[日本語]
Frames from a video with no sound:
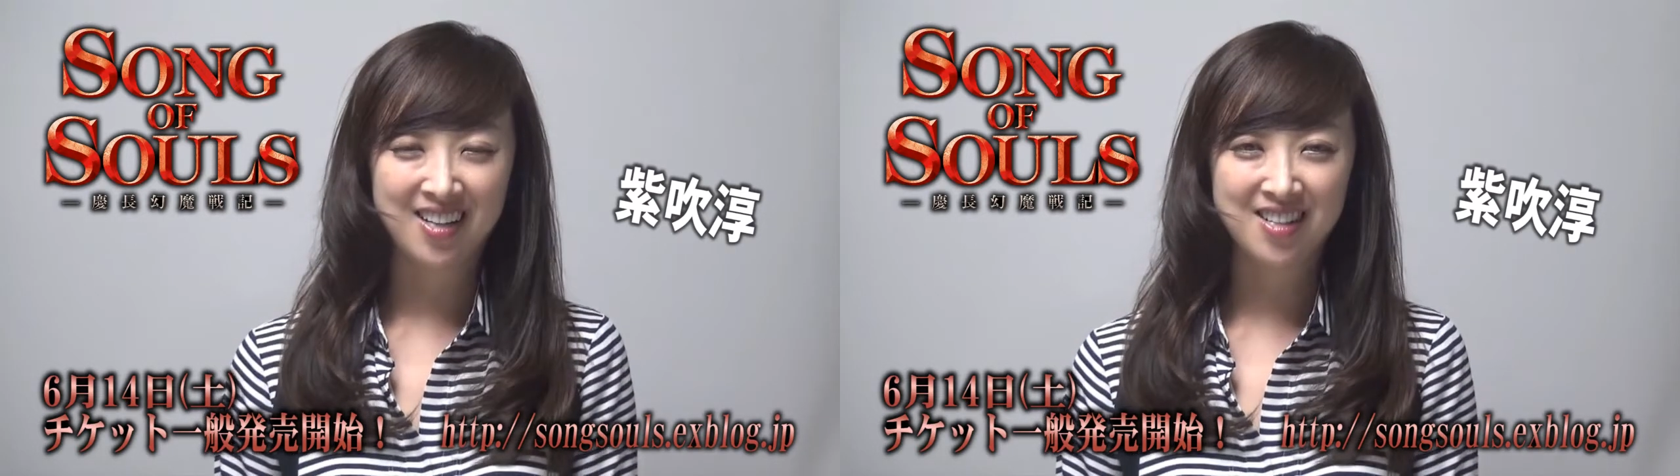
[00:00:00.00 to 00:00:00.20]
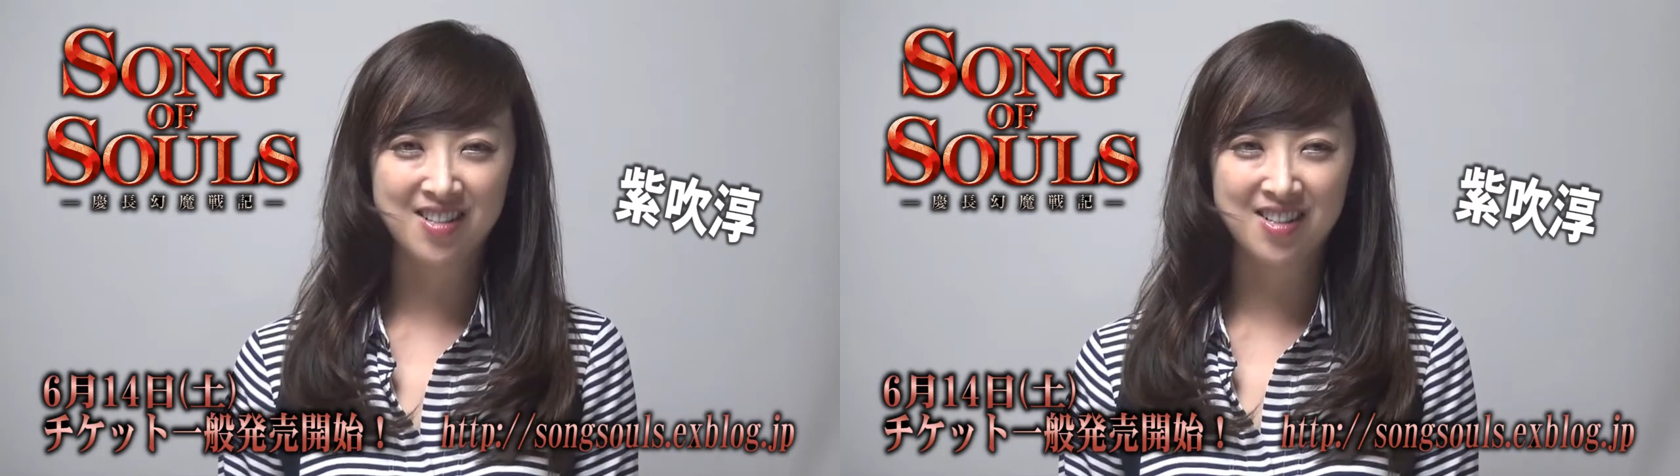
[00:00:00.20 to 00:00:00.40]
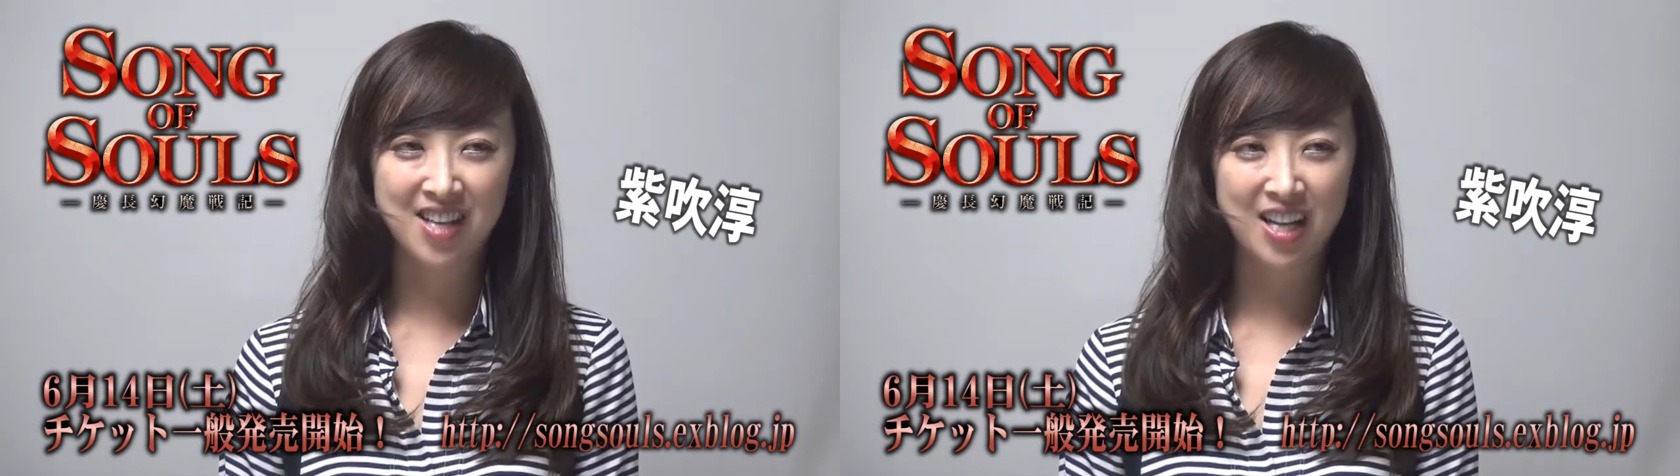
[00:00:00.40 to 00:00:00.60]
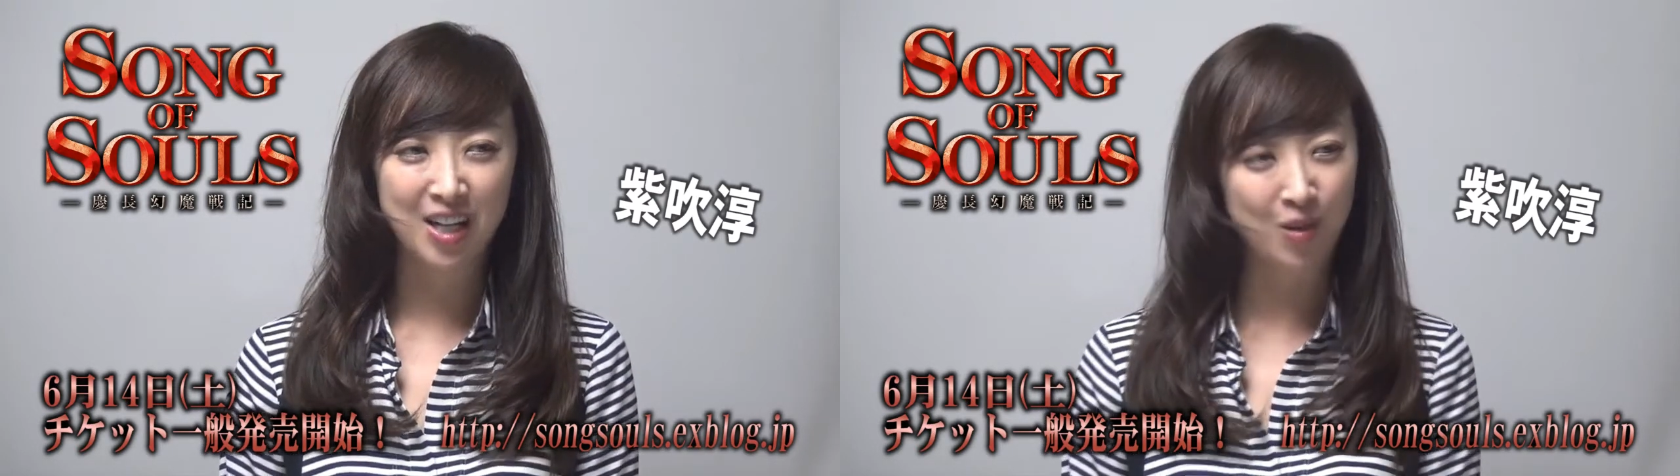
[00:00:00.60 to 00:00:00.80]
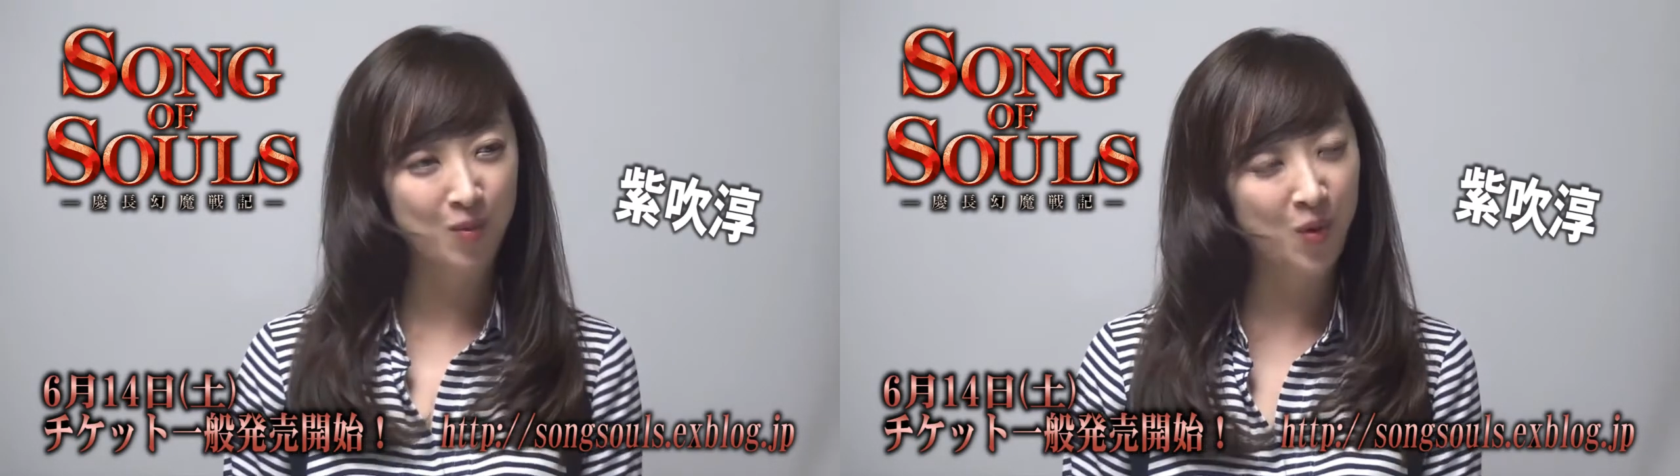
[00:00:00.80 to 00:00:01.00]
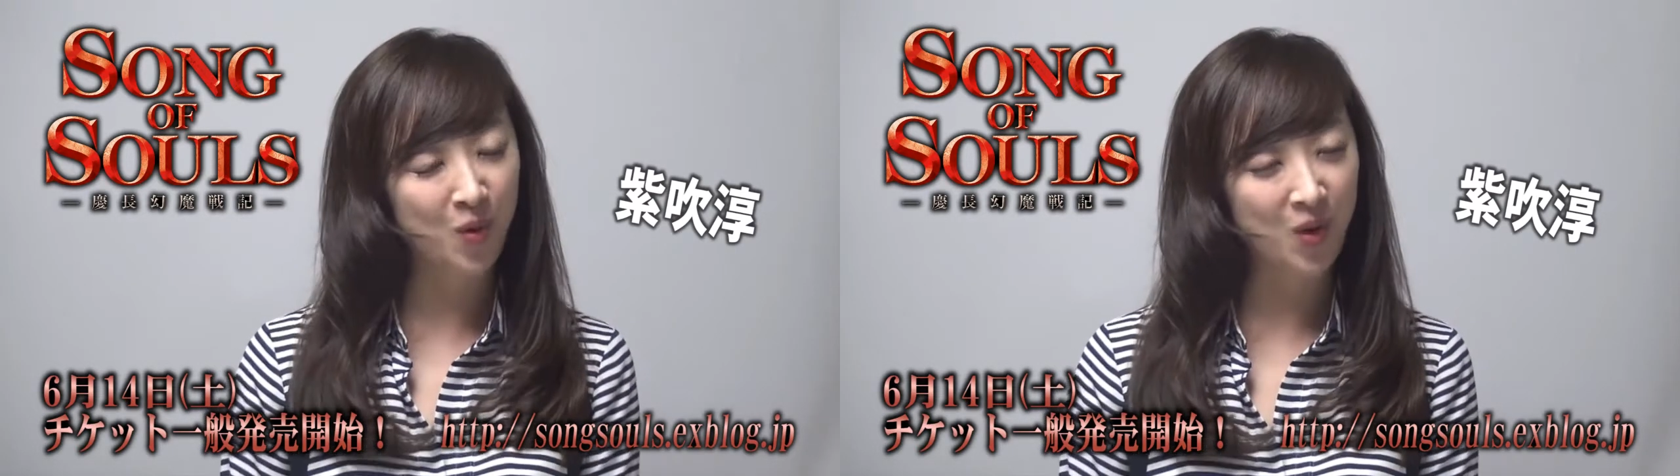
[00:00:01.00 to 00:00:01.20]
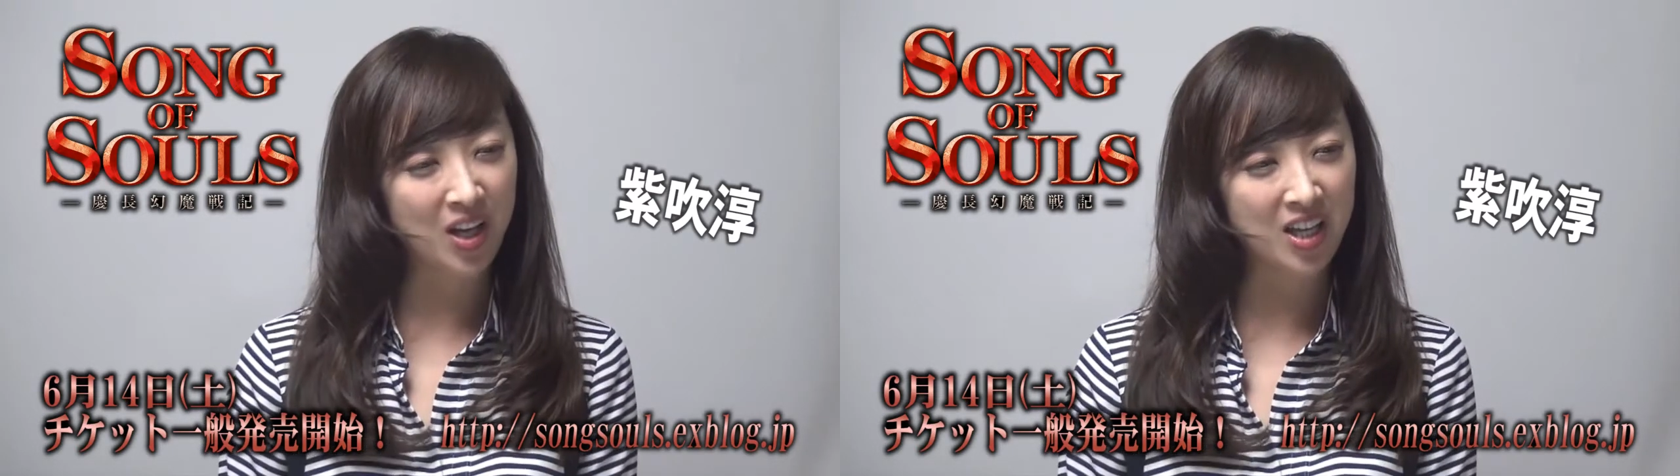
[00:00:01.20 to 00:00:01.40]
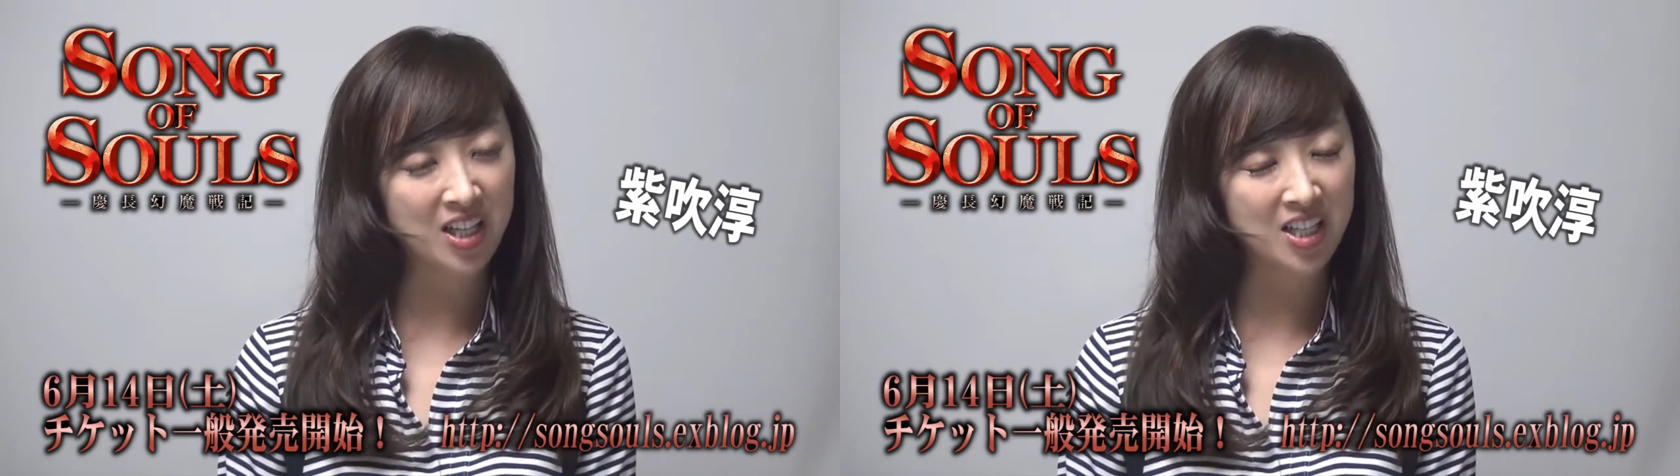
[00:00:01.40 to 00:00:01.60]
すけれども、
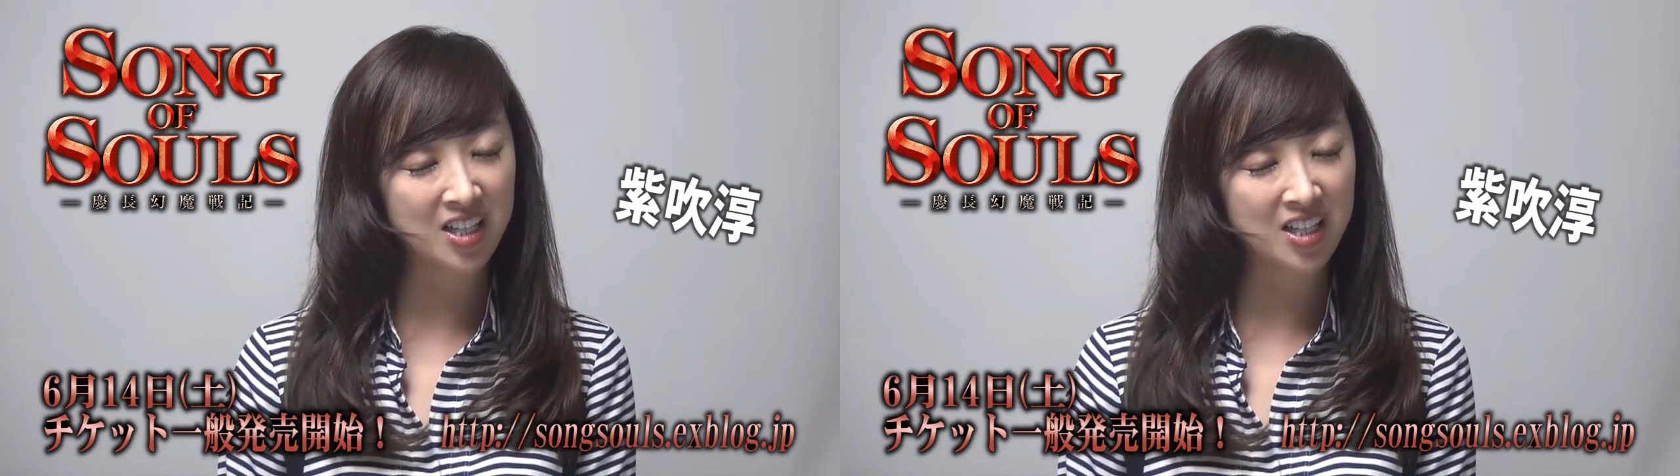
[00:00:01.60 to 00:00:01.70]
えー、